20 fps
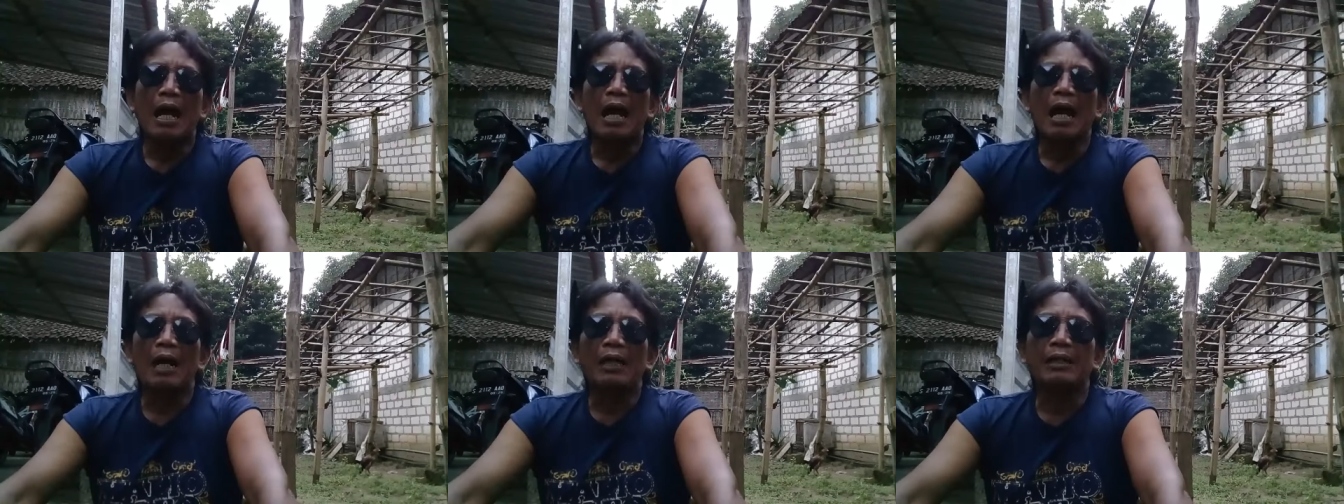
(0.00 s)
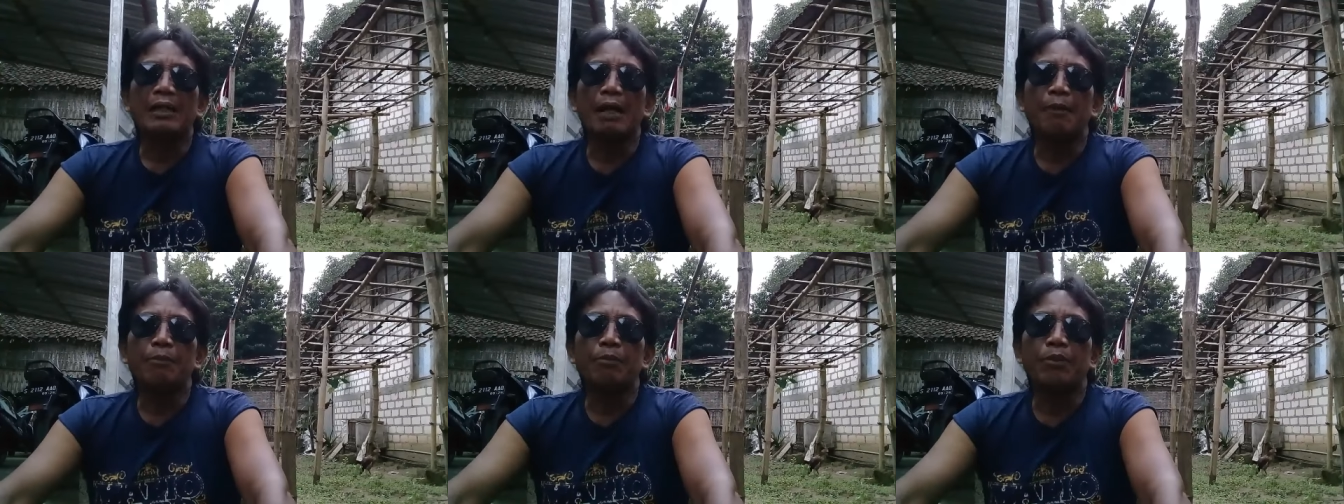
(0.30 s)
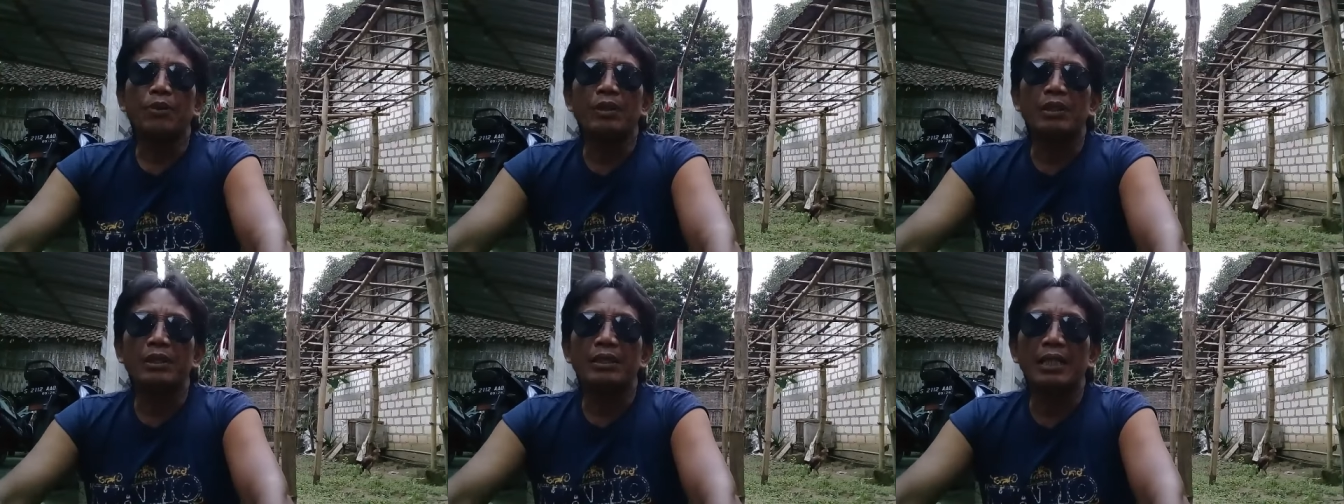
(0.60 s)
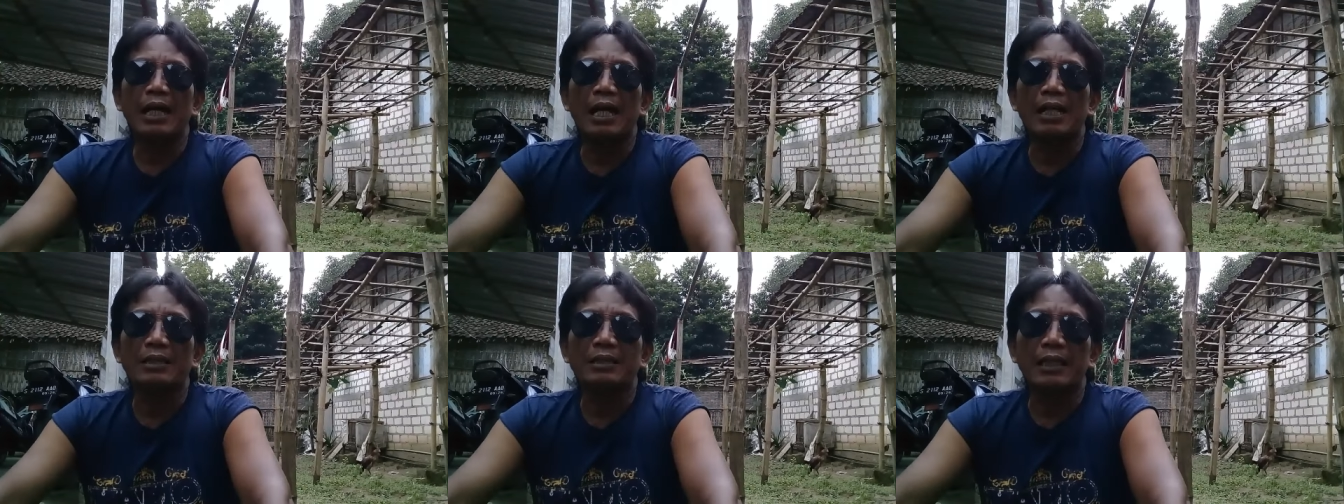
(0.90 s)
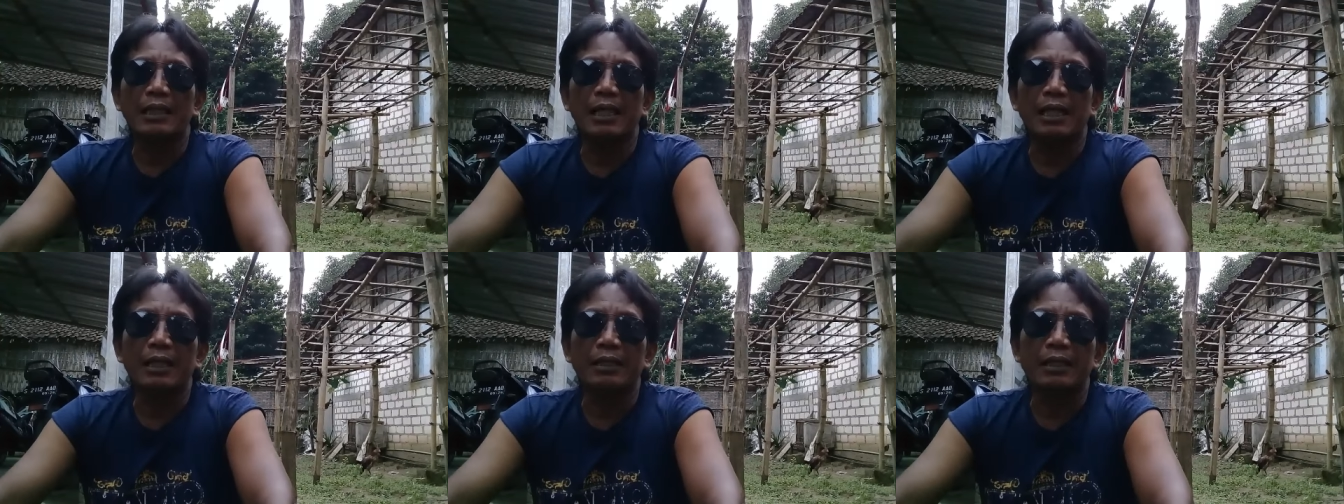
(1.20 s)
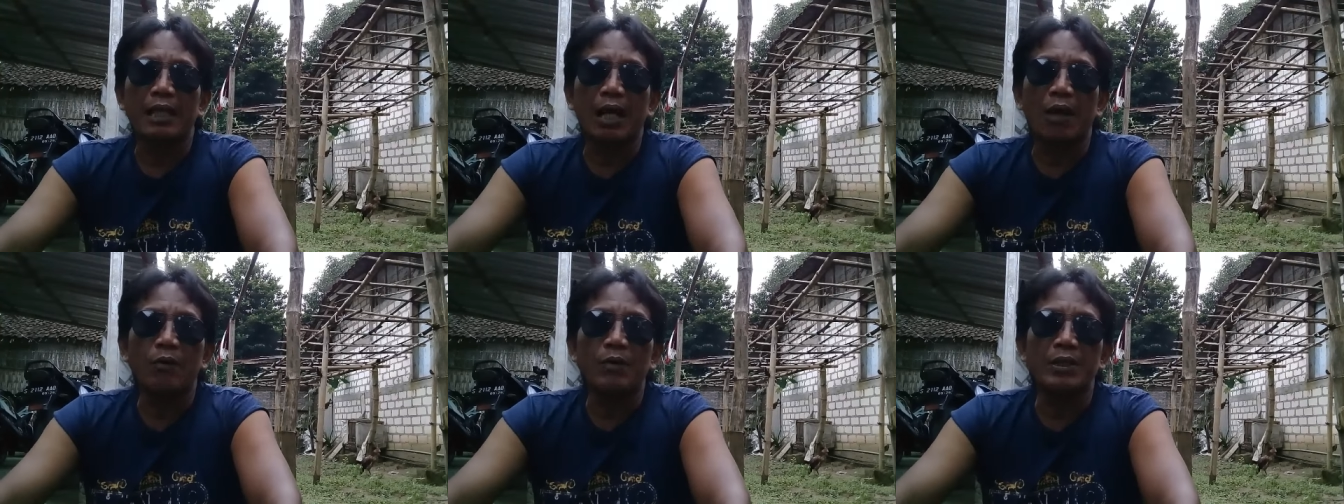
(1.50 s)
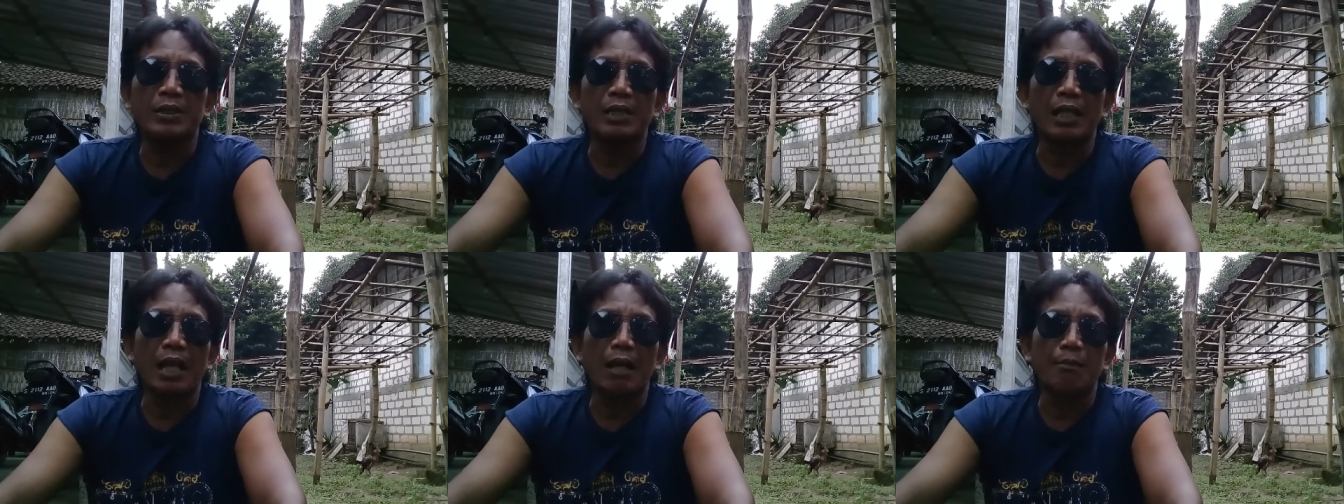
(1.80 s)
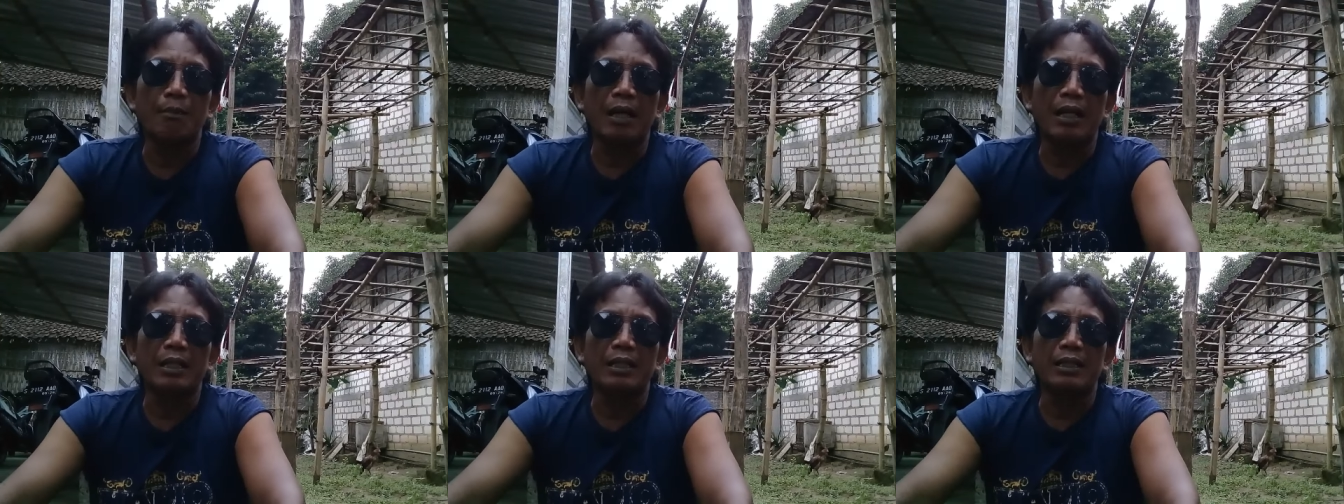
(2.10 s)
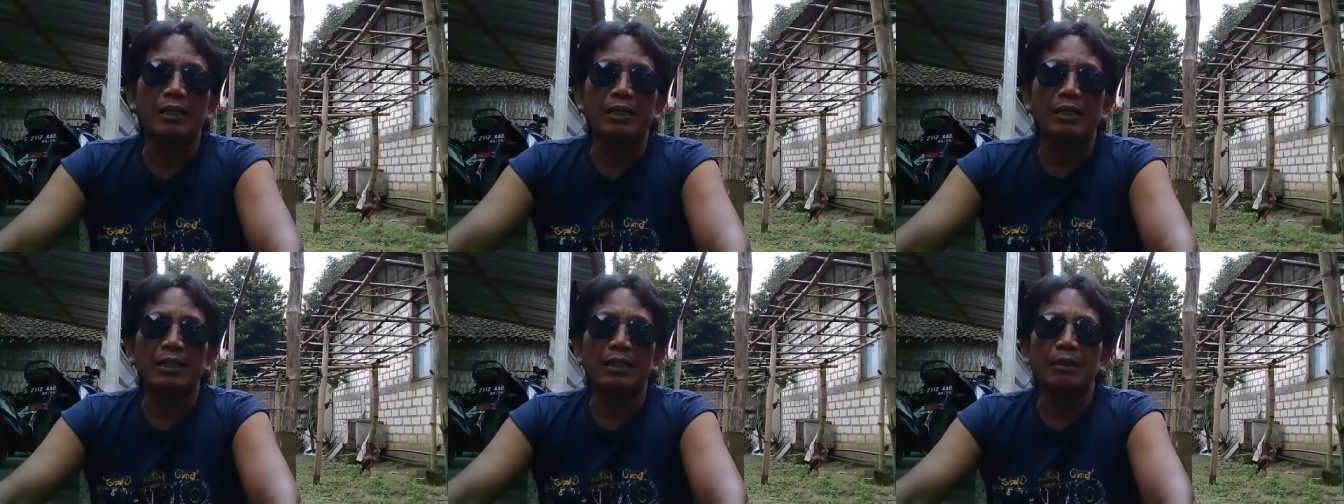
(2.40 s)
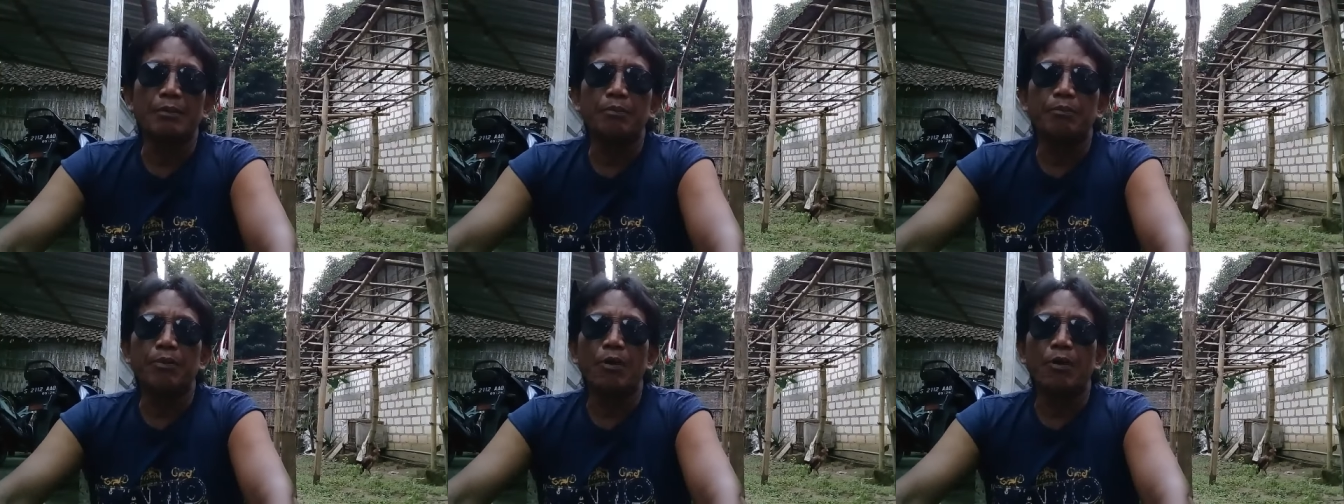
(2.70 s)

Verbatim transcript: Adapun yang saya ketahui selama ini,